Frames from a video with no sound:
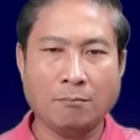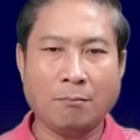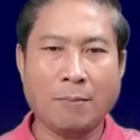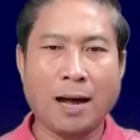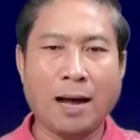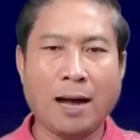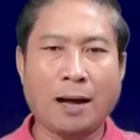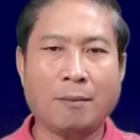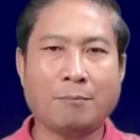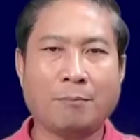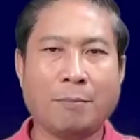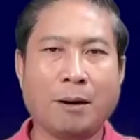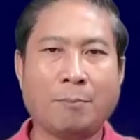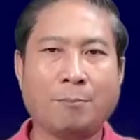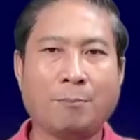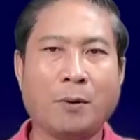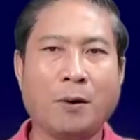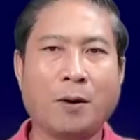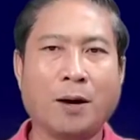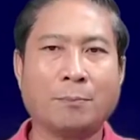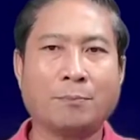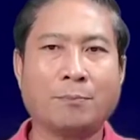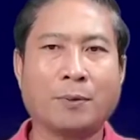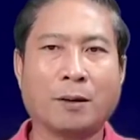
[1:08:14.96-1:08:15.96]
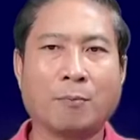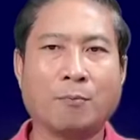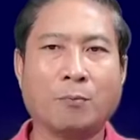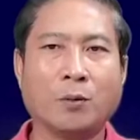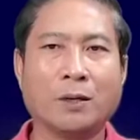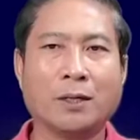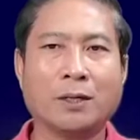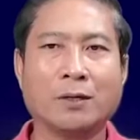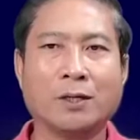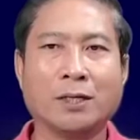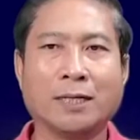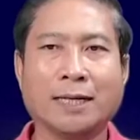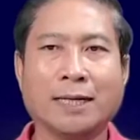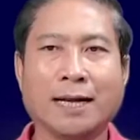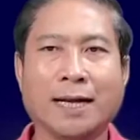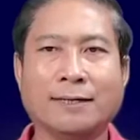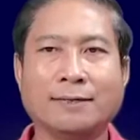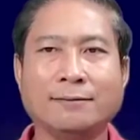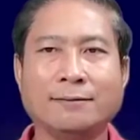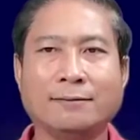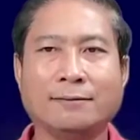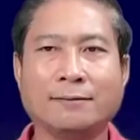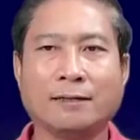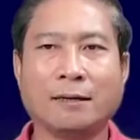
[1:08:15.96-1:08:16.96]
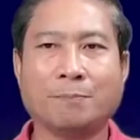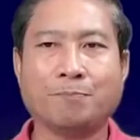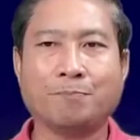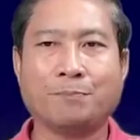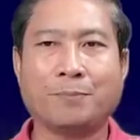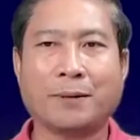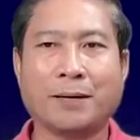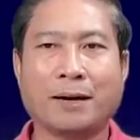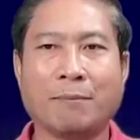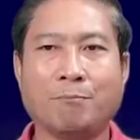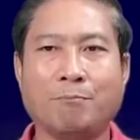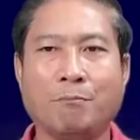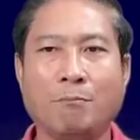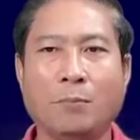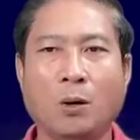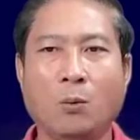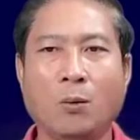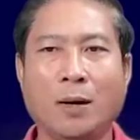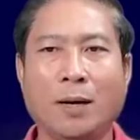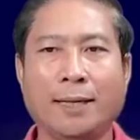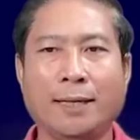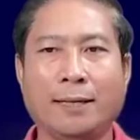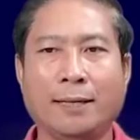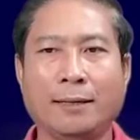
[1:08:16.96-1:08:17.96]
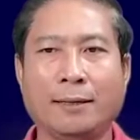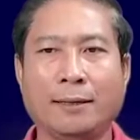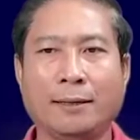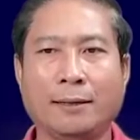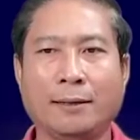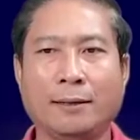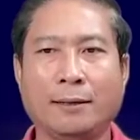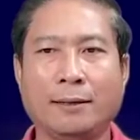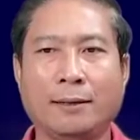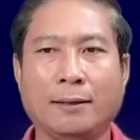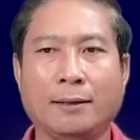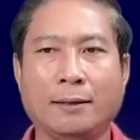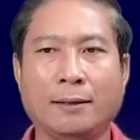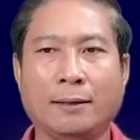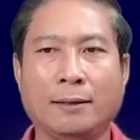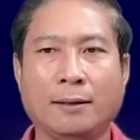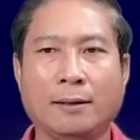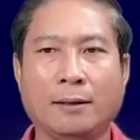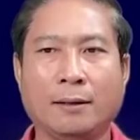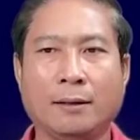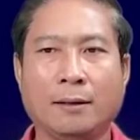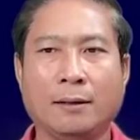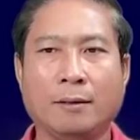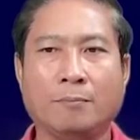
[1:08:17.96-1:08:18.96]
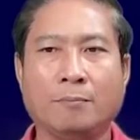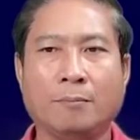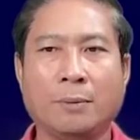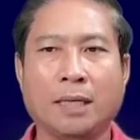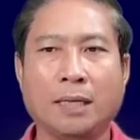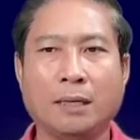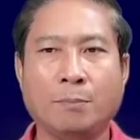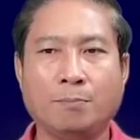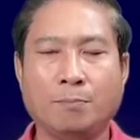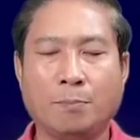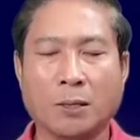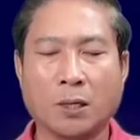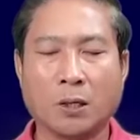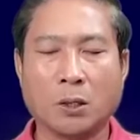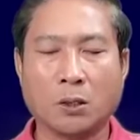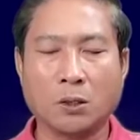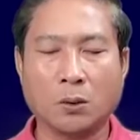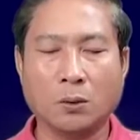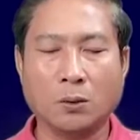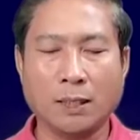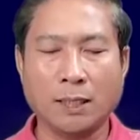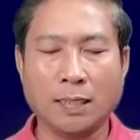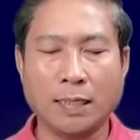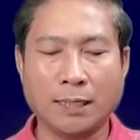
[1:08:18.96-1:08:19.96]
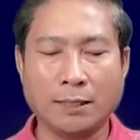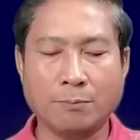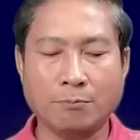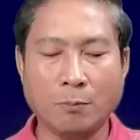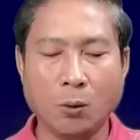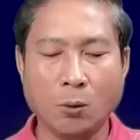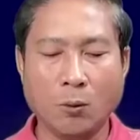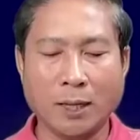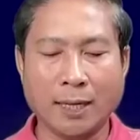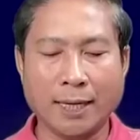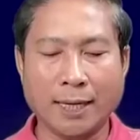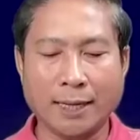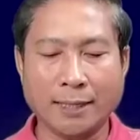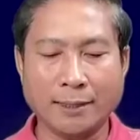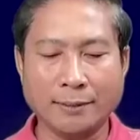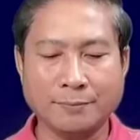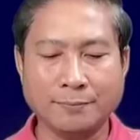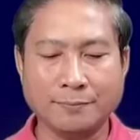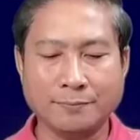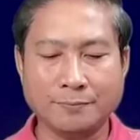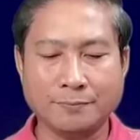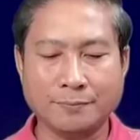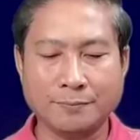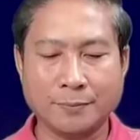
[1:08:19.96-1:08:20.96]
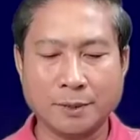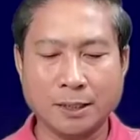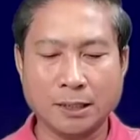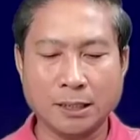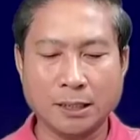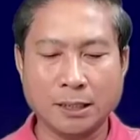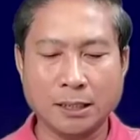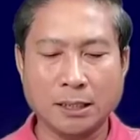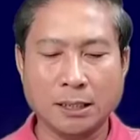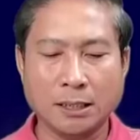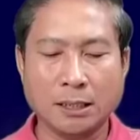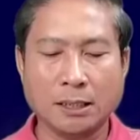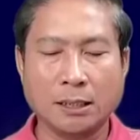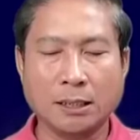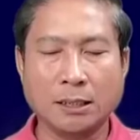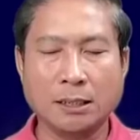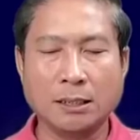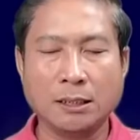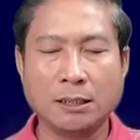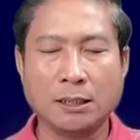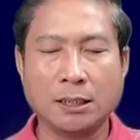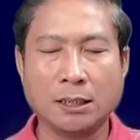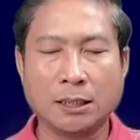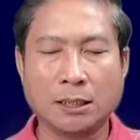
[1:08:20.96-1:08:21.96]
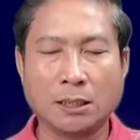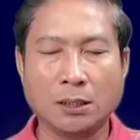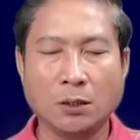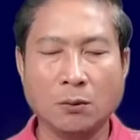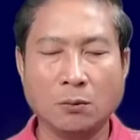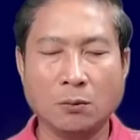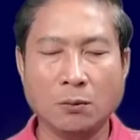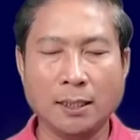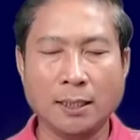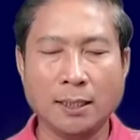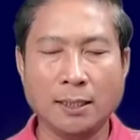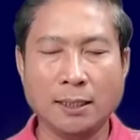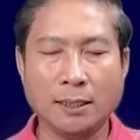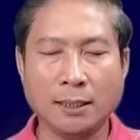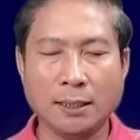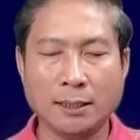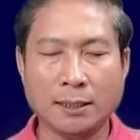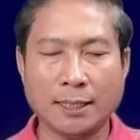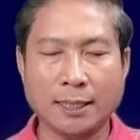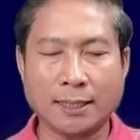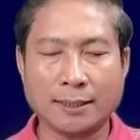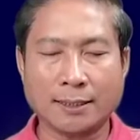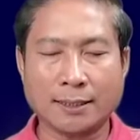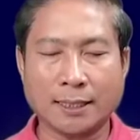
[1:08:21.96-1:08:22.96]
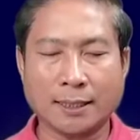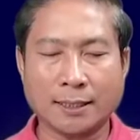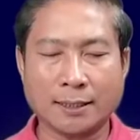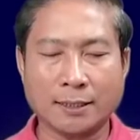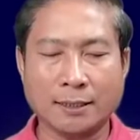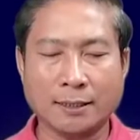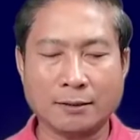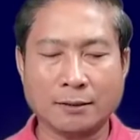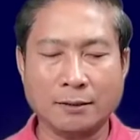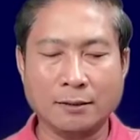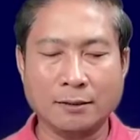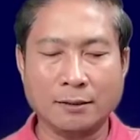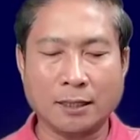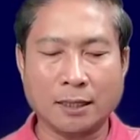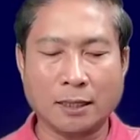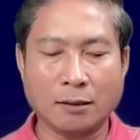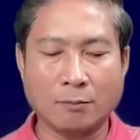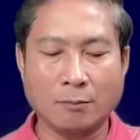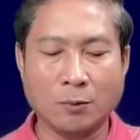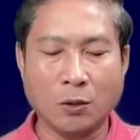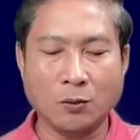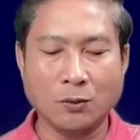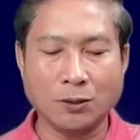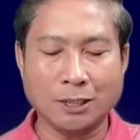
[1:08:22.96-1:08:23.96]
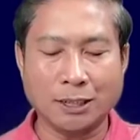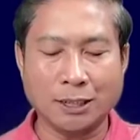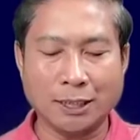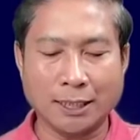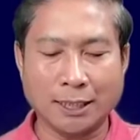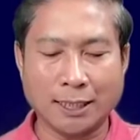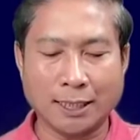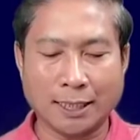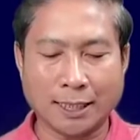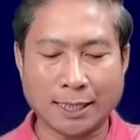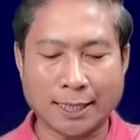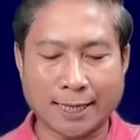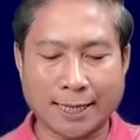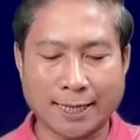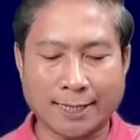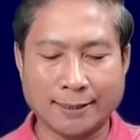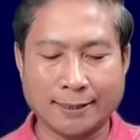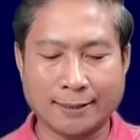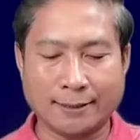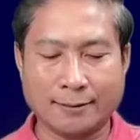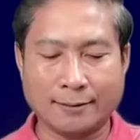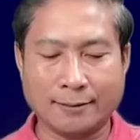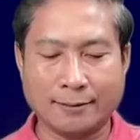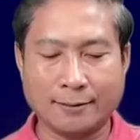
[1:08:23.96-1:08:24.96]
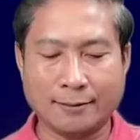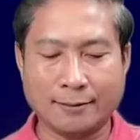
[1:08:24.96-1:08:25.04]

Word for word: ba mà pon pram buôn rồi cay sập pram muôi mà nước pro khuấy lịch buồn á cứ chiếc khuấy đại thật là từ khẳng bốn chiên khẳng cao